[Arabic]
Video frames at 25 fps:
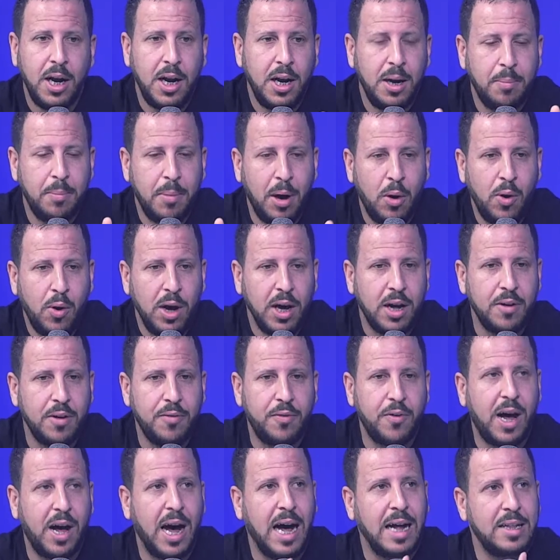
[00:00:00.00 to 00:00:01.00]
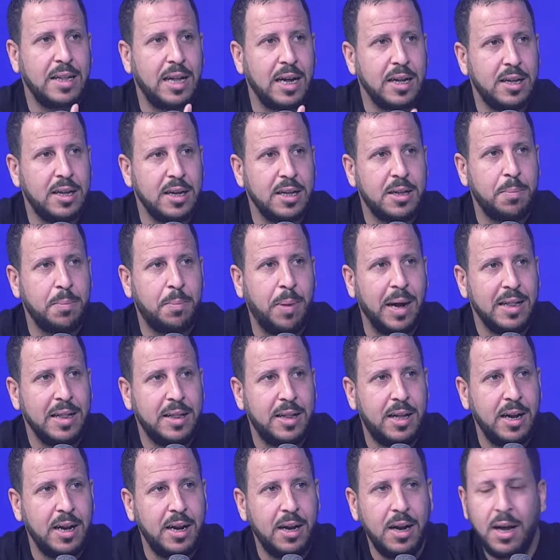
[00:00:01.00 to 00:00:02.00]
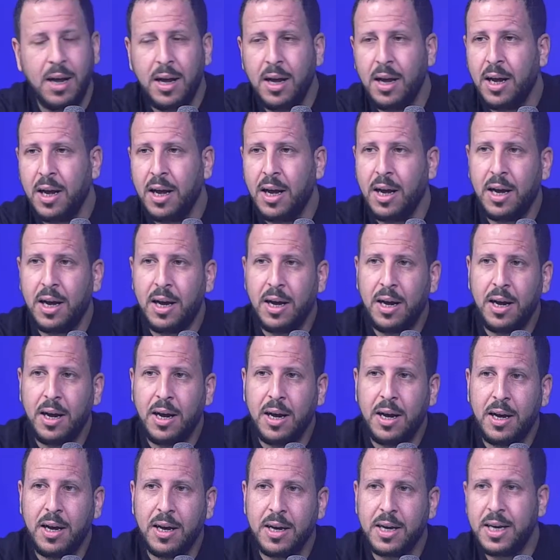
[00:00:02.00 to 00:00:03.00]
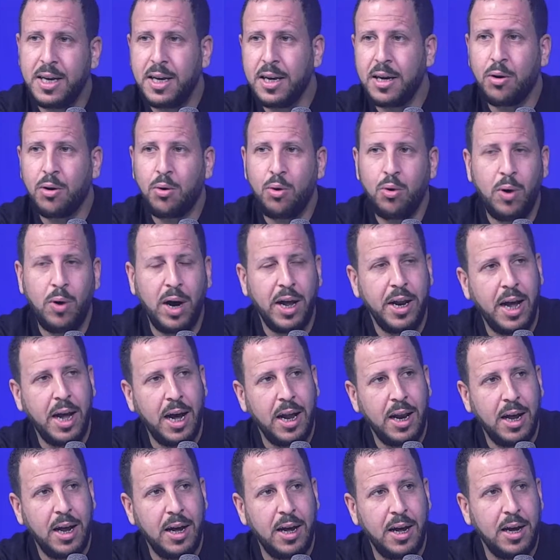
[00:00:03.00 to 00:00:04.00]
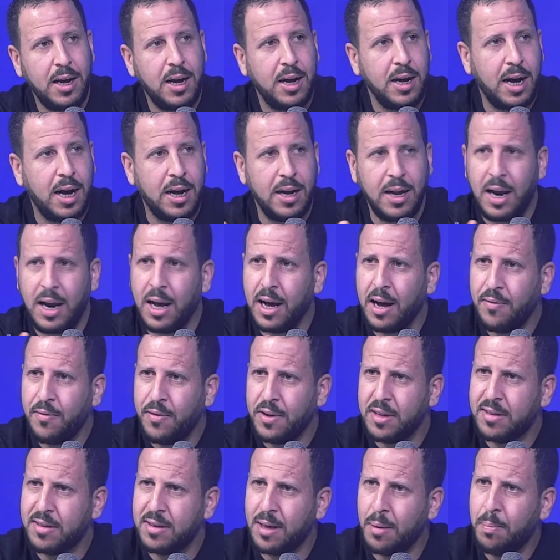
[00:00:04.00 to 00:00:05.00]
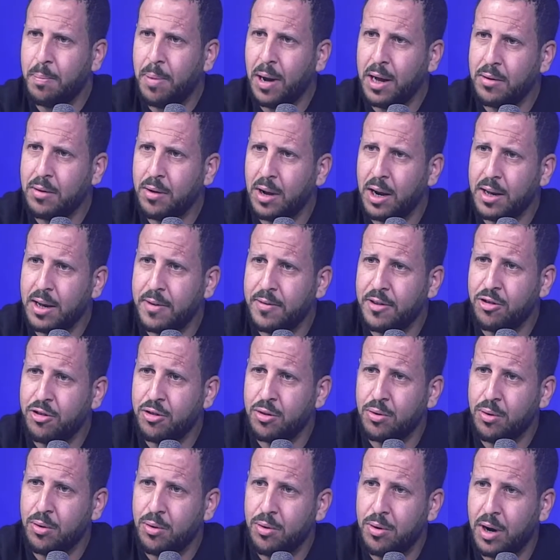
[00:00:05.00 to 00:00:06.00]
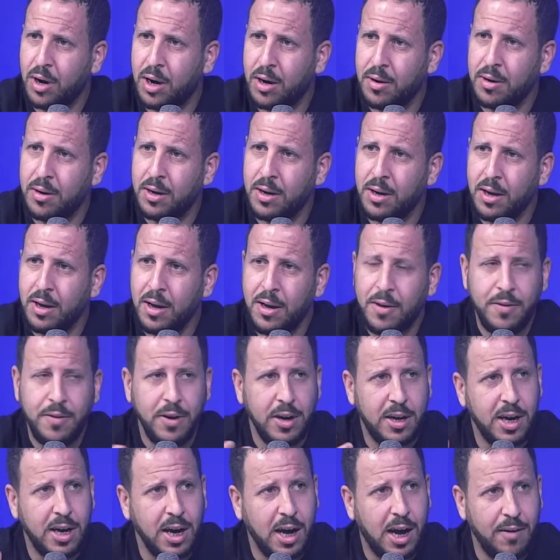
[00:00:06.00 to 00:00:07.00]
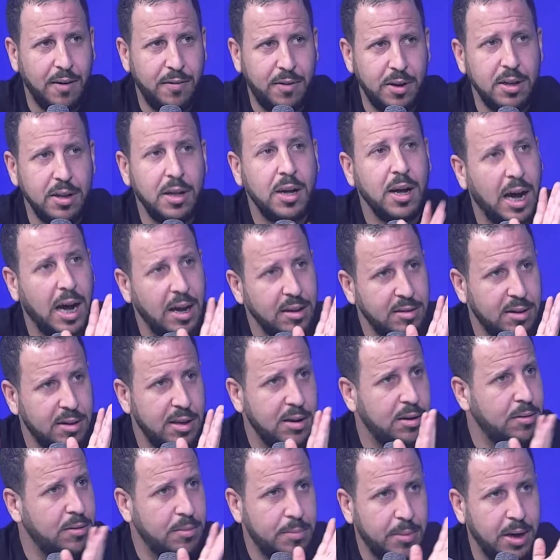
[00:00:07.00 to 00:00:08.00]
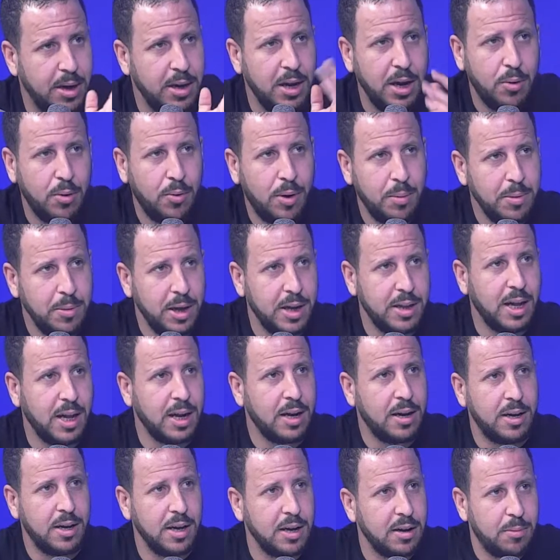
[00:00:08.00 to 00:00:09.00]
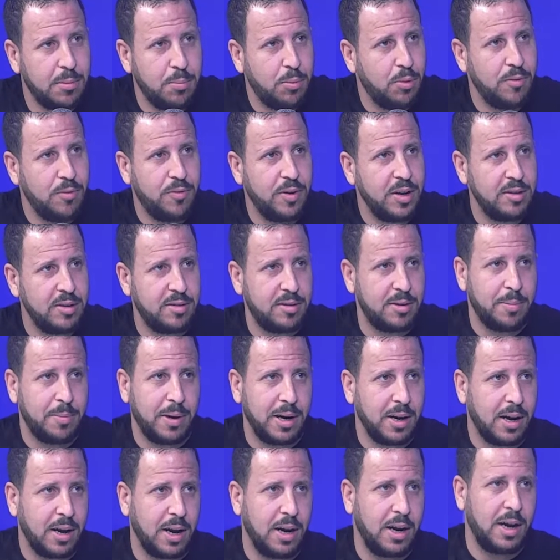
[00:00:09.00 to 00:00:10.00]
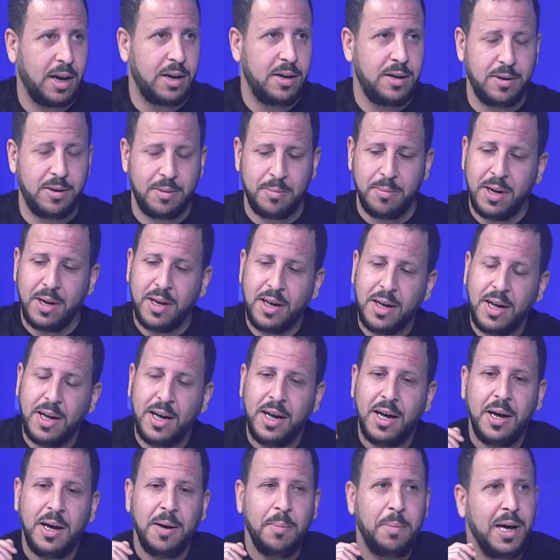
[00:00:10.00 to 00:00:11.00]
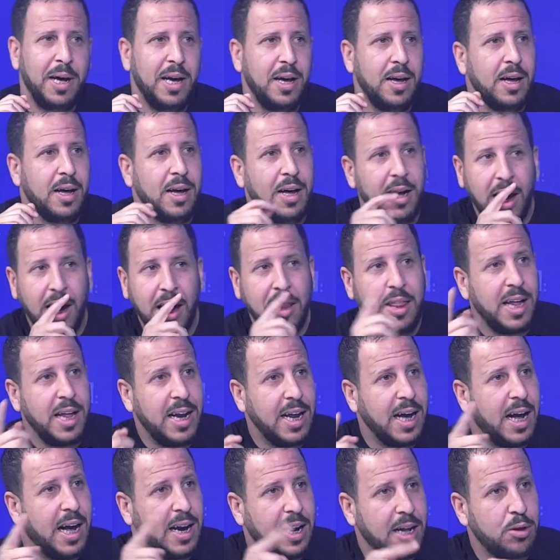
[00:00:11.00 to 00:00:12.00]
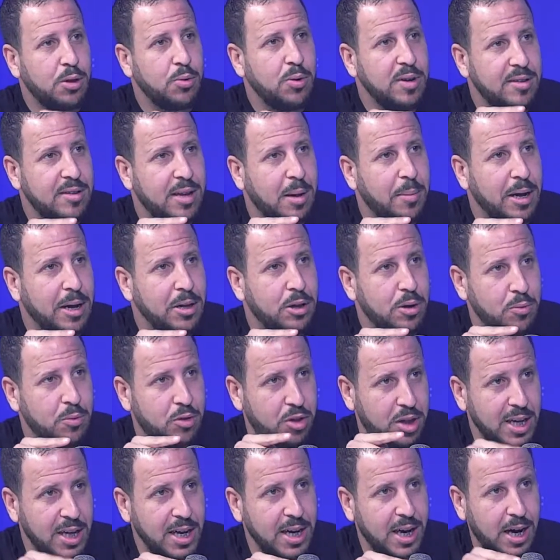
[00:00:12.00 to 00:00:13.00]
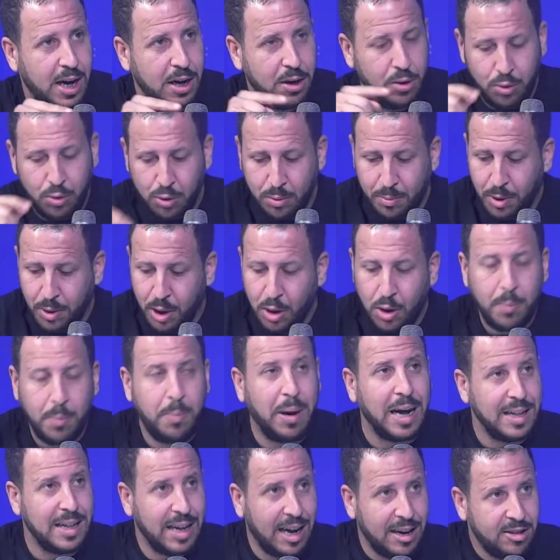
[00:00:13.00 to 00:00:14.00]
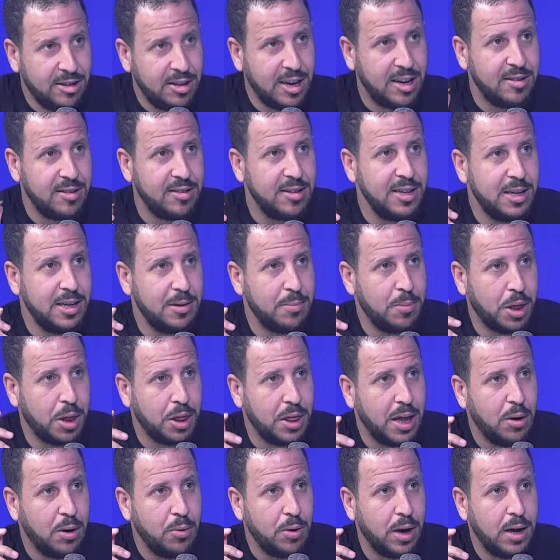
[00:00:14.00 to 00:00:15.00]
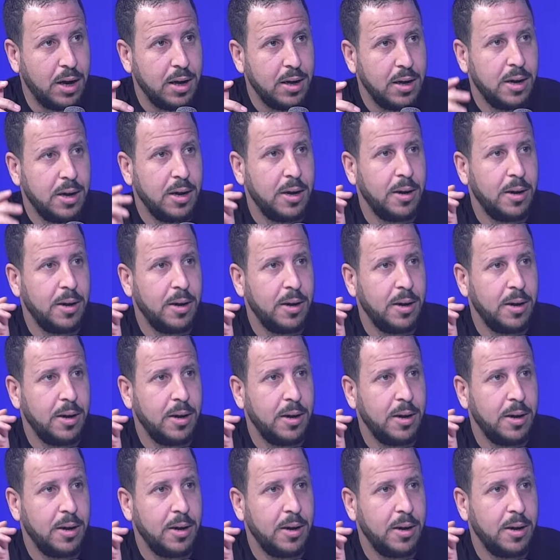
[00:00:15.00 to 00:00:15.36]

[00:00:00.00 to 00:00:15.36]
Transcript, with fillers: المواقف قاعده تتبدل آه، آه، نقولوا احنا على على قفله الصبات ولا كيفاش يقولوها في قفله الصبات قفله الصبات معناها وهم يتك يقلبوا الفيست تبارك الله عليهم به هذا اللي خلى تونس ما عندهمش ثقه اليوم بعد عشر سنين من الثوره